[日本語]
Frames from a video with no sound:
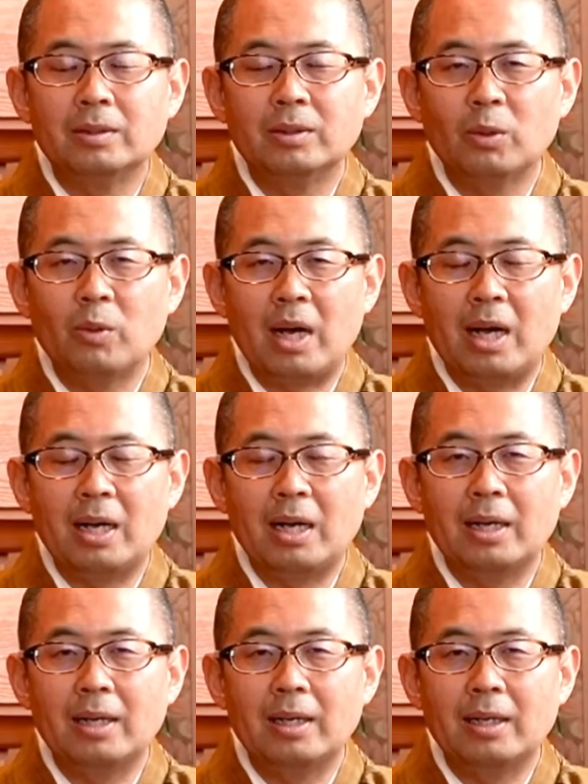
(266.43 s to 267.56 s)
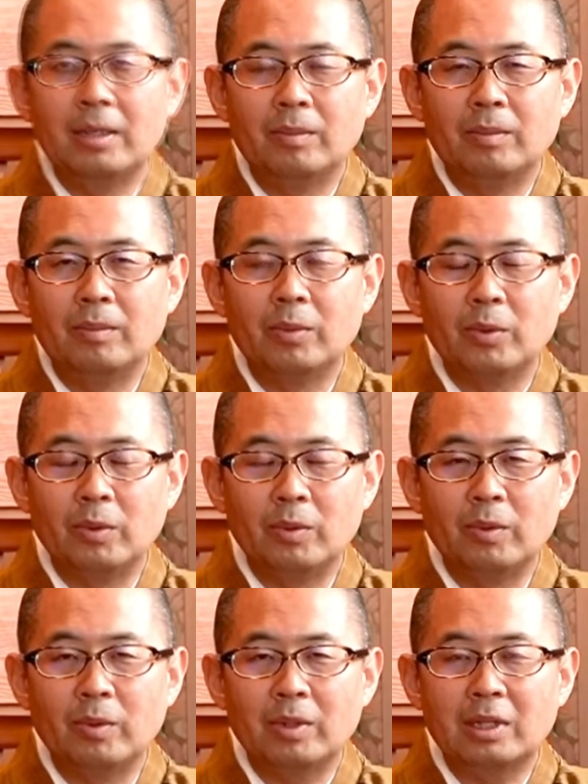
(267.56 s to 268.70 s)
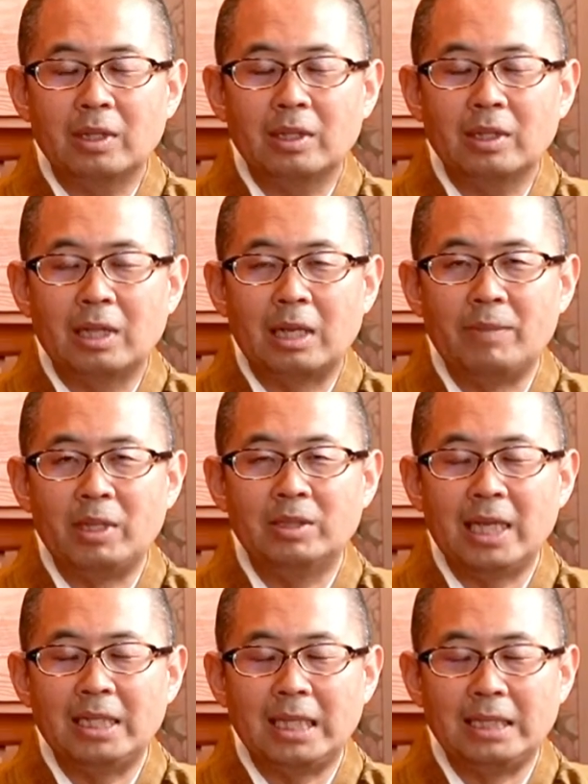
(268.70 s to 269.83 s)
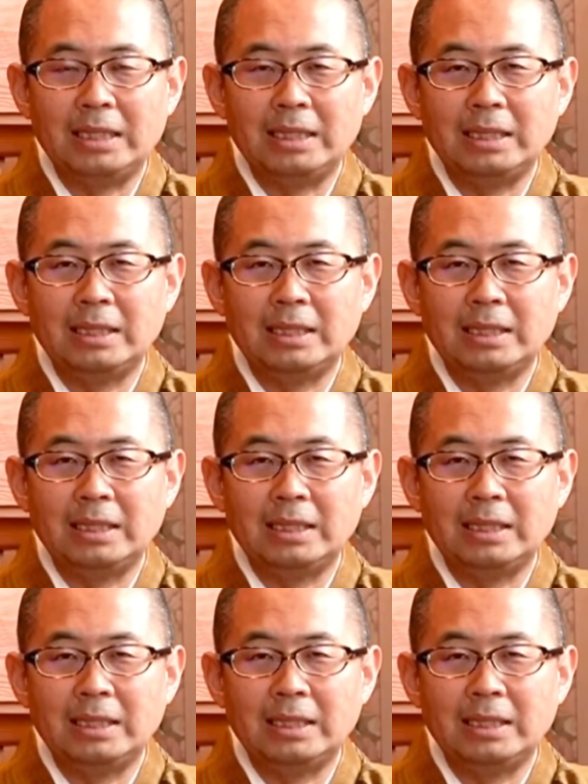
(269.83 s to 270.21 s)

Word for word: 象は物を噛み砕いたり